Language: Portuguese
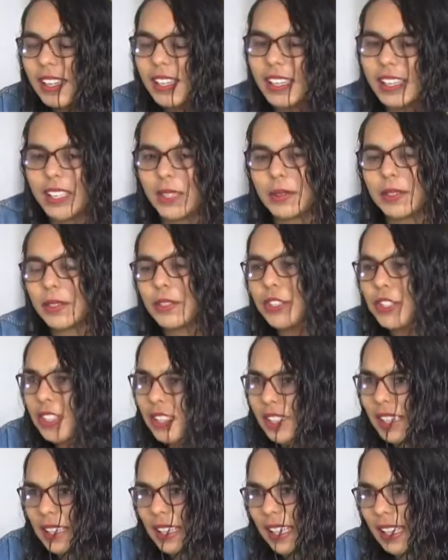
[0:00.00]
E tem uma
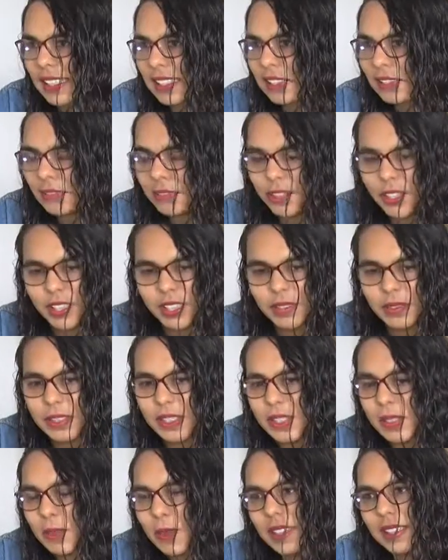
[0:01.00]
notícia dessa foi uma
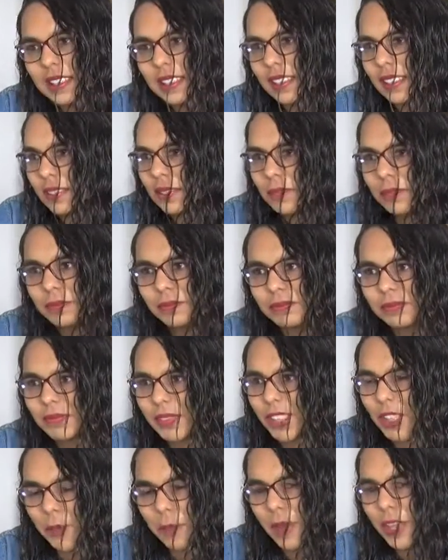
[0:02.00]
situação
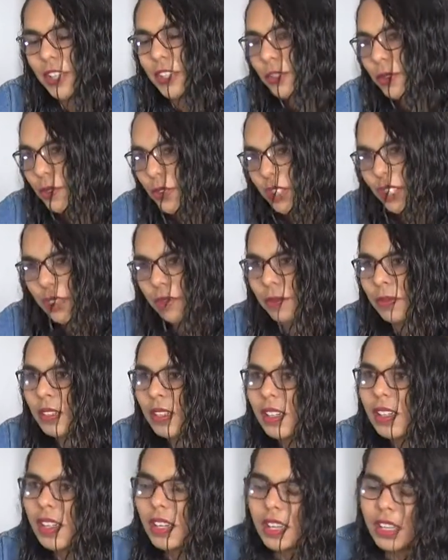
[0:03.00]
que eu perdi o chão.
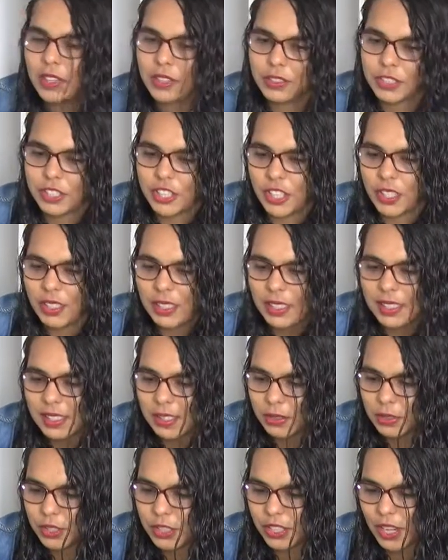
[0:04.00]
Eu tinha a
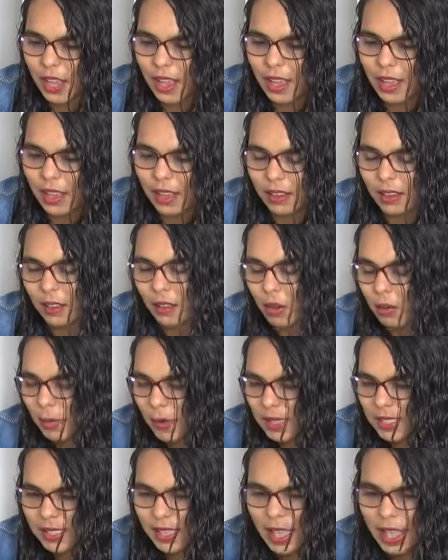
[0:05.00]
intenção de já
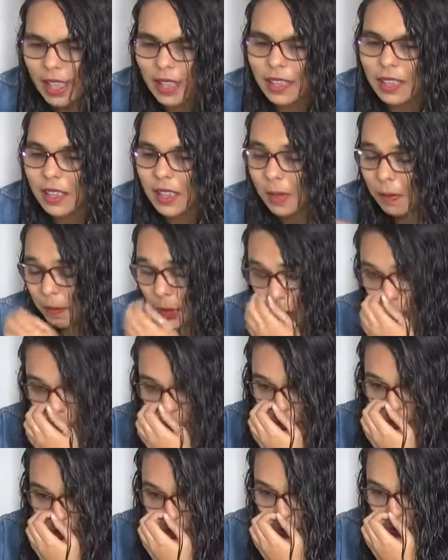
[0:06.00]
começar meu
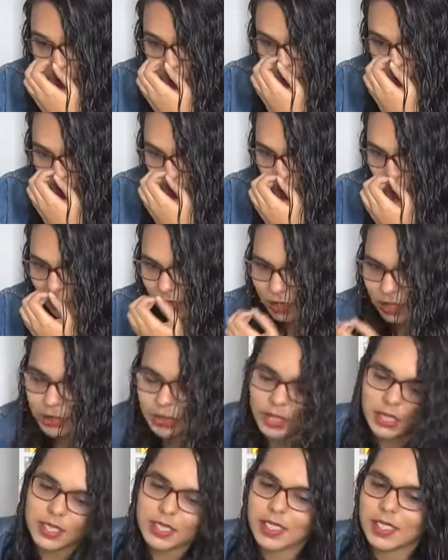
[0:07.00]
projeto agora.
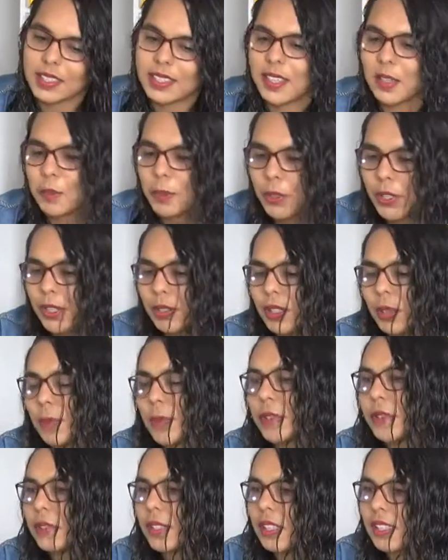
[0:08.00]
Eu ia descansar um pouquinho
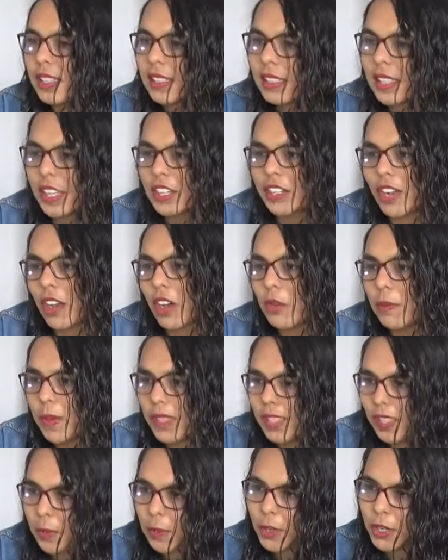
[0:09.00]
depois do TCC e já
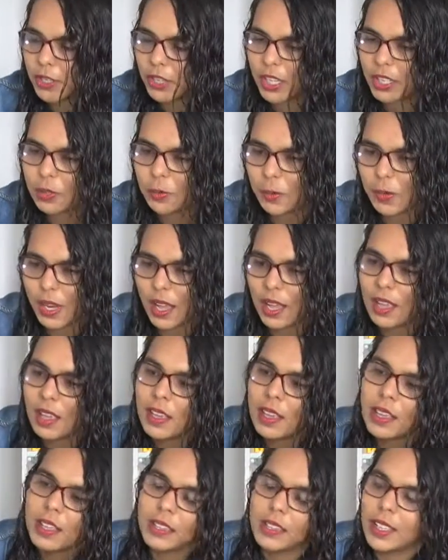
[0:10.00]
começar o projeto para
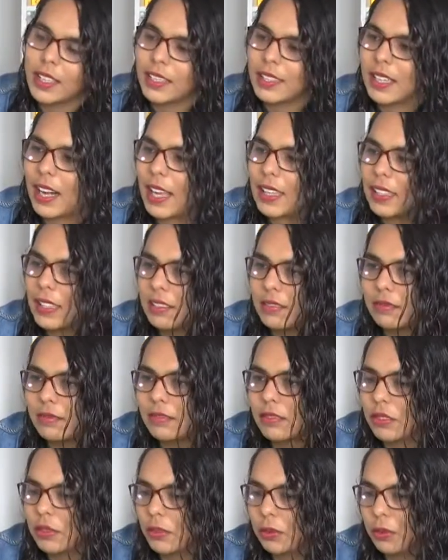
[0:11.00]
dar entrada
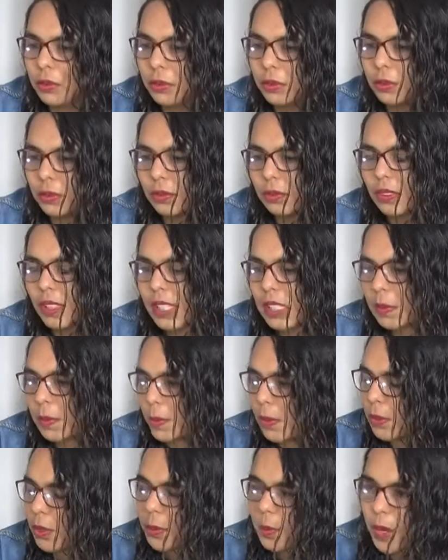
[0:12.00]
no, nas,
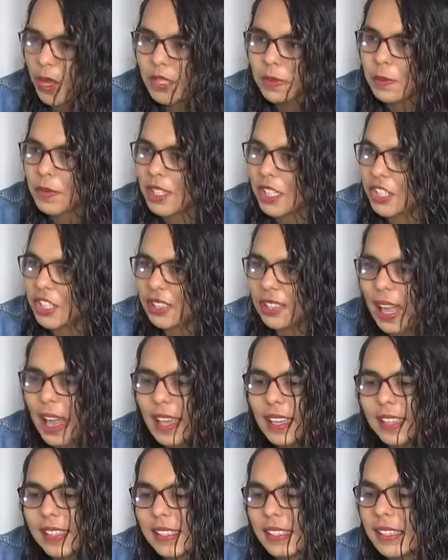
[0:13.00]
nos próximos
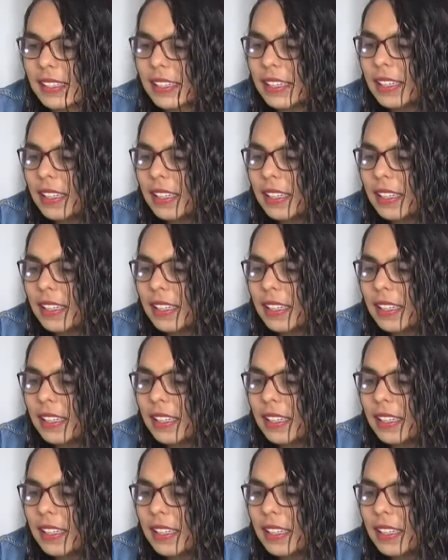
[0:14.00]
editais.